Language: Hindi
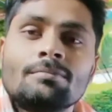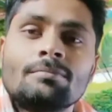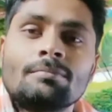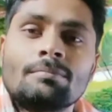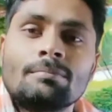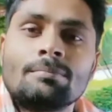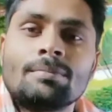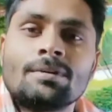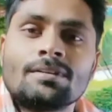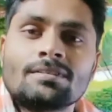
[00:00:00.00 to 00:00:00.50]

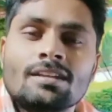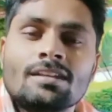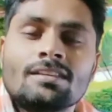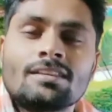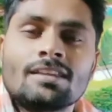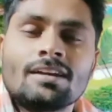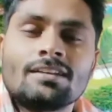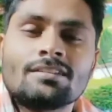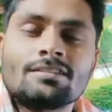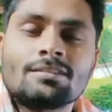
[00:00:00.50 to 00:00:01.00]
बजता
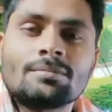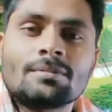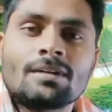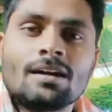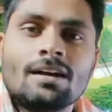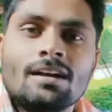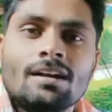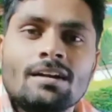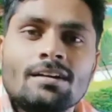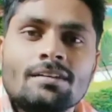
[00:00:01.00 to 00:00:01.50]
था ये सब
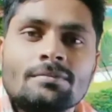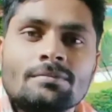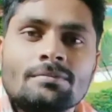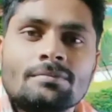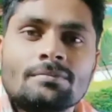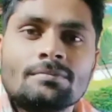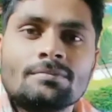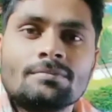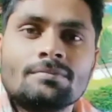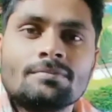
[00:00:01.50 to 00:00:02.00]
गाना
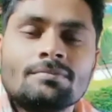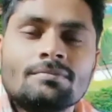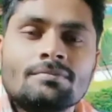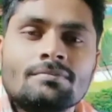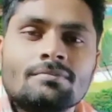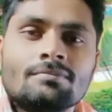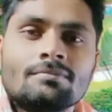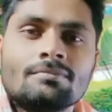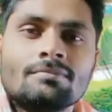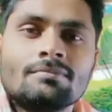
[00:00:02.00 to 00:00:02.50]

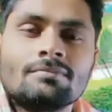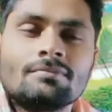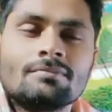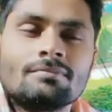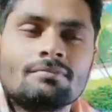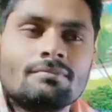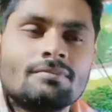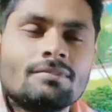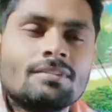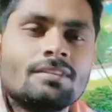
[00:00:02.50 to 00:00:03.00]

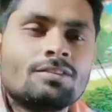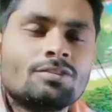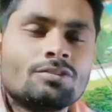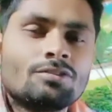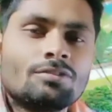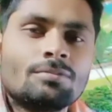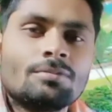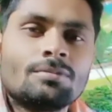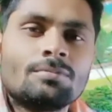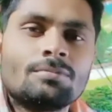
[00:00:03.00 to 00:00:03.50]
ये
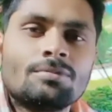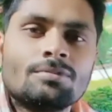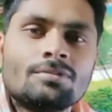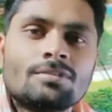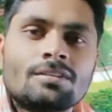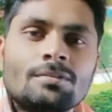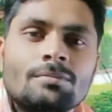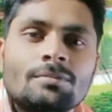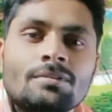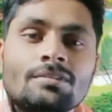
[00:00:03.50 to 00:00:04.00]
तो अभी बहुत
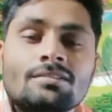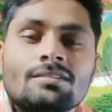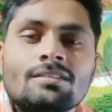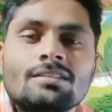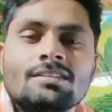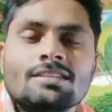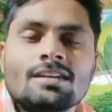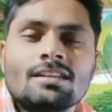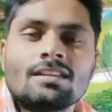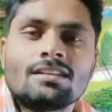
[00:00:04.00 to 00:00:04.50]
कम इससे
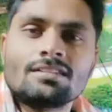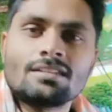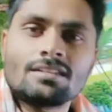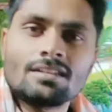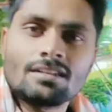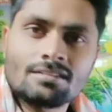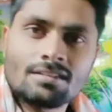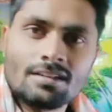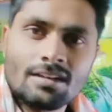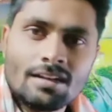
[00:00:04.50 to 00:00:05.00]
ज़्यादा ज़्यादा
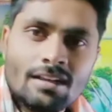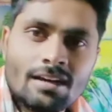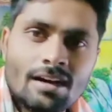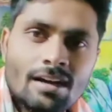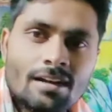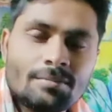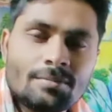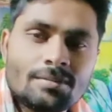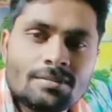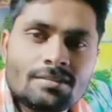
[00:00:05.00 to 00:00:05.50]
अश्लील
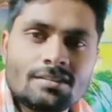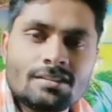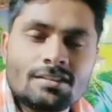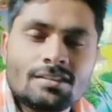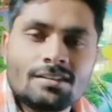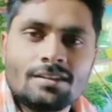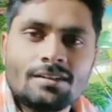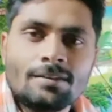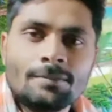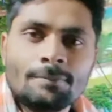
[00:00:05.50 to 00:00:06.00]
गाने बजते
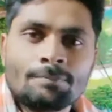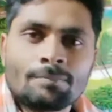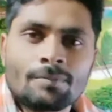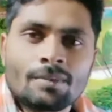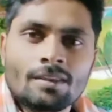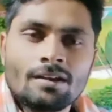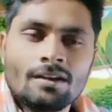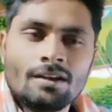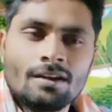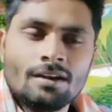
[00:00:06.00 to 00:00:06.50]
थे
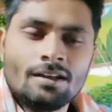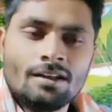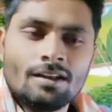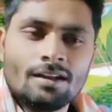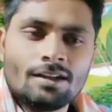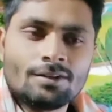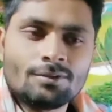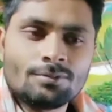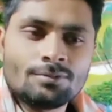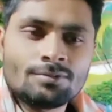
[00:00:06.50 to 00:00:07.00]

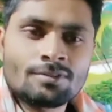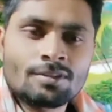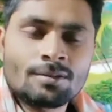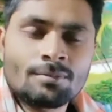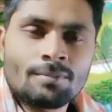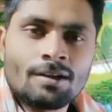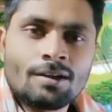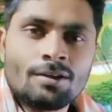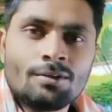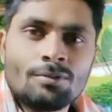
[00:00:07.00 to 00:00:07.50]
लेकिन उस
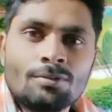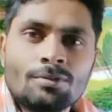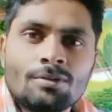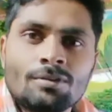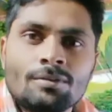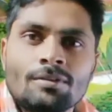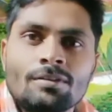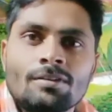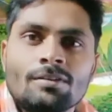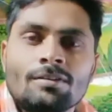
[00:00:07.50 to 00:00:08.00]
समय
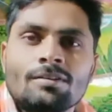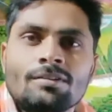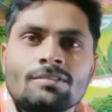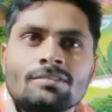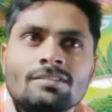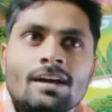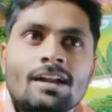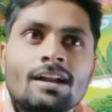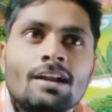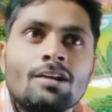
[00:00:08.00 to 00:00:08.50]
लोग
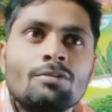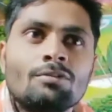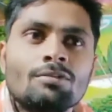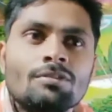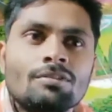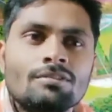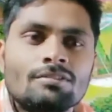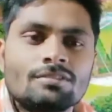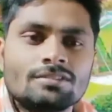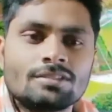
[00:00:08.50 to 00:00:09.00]
सारे लोग
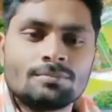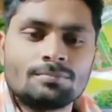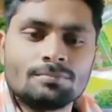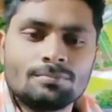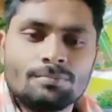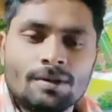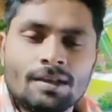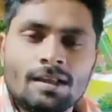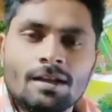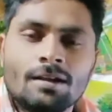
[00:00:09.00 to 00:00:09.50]
जब
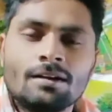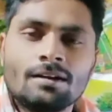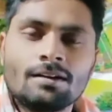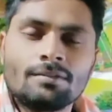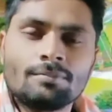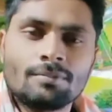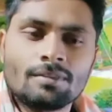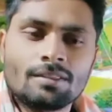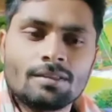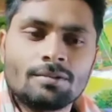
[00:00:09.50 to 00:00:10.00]
बजा
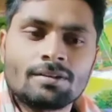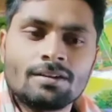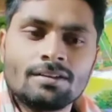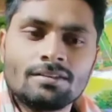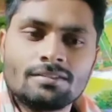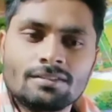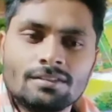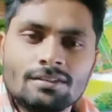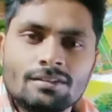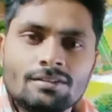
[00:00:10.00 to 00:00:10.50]
मतलब कहीं
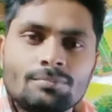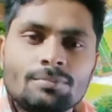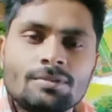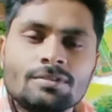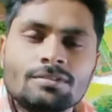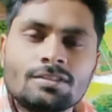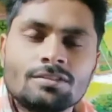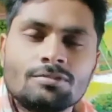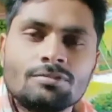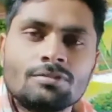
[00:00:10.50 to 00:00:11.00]
से
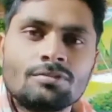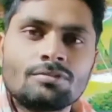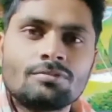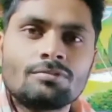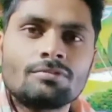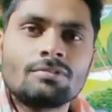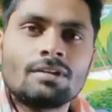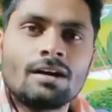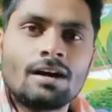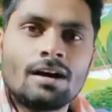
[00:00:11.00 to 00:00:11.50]
बजते हुए
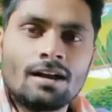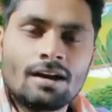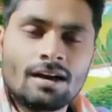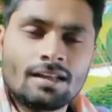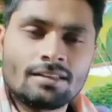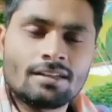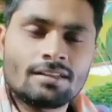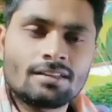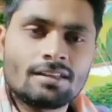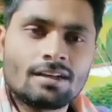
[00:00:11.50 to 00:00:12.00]
आ,
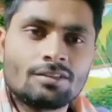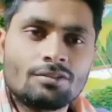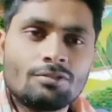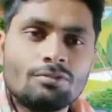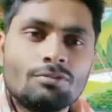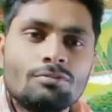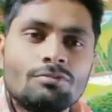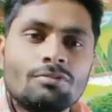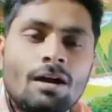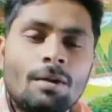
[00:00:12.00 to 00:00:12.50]
आता था तो
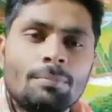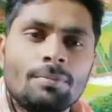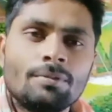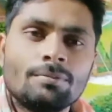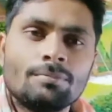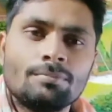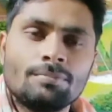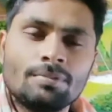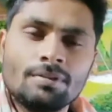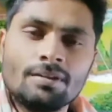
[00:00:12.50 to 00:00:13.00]
लोग वहाँ पे
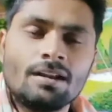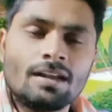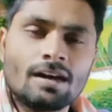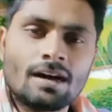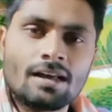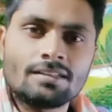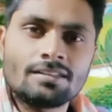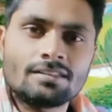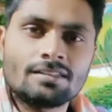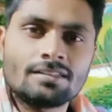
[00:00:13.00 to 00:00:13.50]
भीड़ लगा
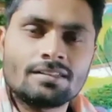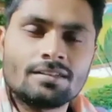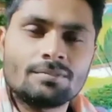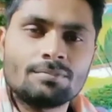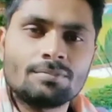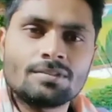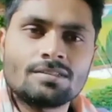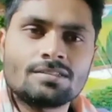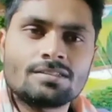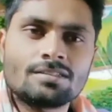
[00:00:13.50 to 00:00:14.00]
देते थे
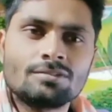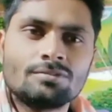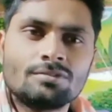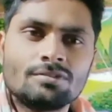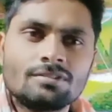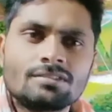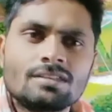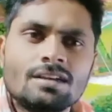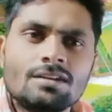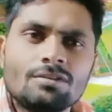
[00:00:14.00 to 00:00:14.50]
बच्चे हो
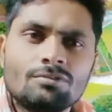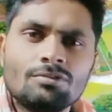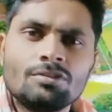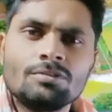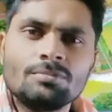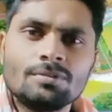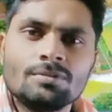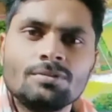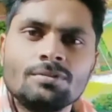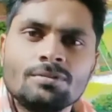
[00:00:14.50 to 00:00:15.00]
चाहे कोई
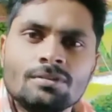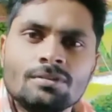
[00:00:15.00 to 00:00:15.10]
भी हो